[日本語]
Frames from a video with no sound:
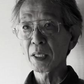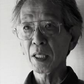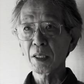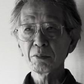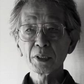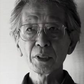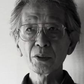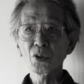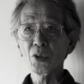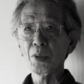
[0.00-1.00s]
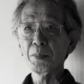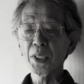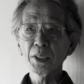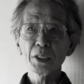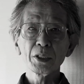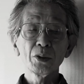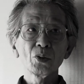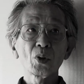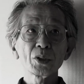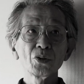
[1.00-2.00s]
アルファ線とかベータ線と
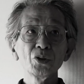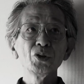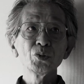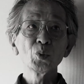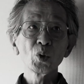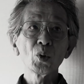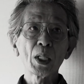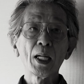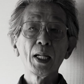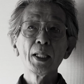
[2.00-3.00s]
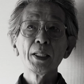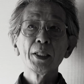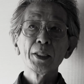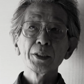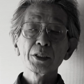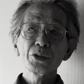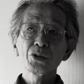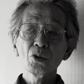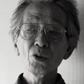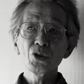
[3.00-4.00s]
かそういうものは。だから
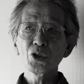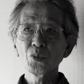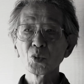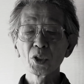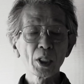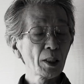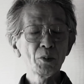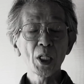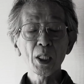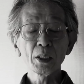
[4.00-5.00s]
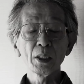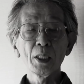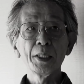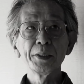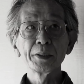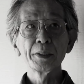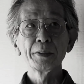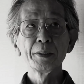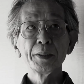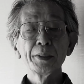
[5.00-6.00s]
ストロンチウム誰も測ってないんです。
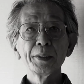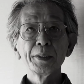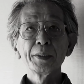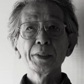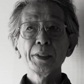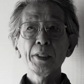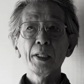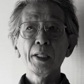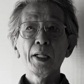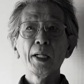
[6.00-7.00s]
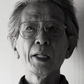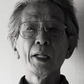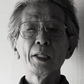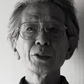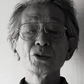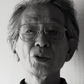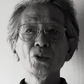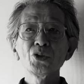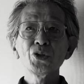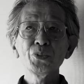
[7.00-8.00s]
だから
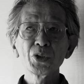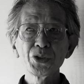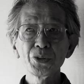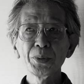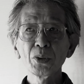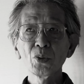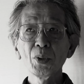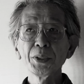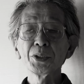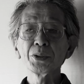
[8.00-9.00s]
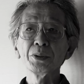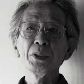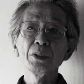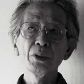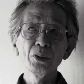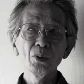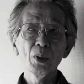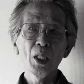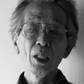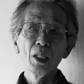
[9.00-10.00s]
ストロンチウムが一番怖いんですよねっていうのは